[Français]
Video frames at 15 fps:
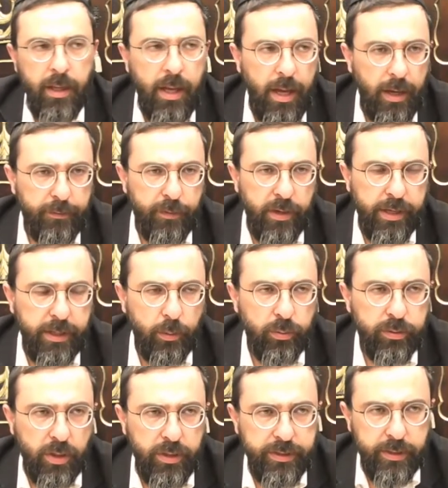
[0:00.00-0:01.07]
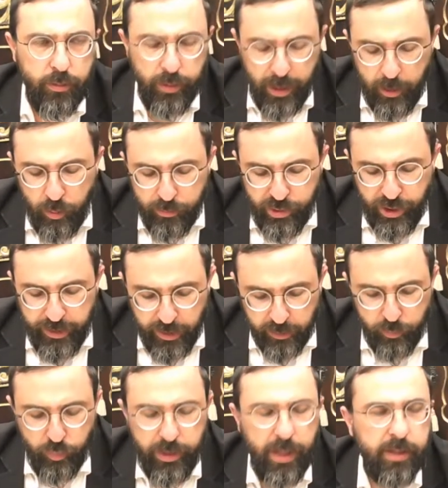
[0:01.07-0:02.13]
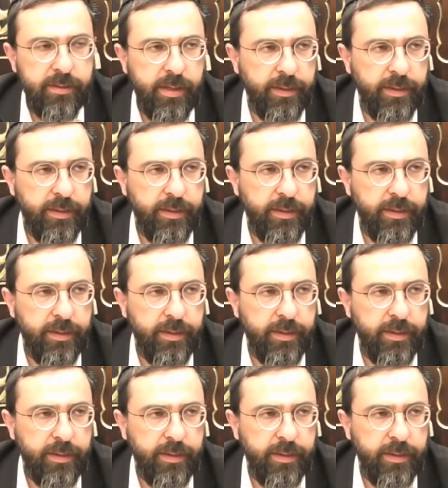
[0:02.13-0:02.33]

avant la Guéroute, quand elle était Goya L'homme chané, en tout cas, c'est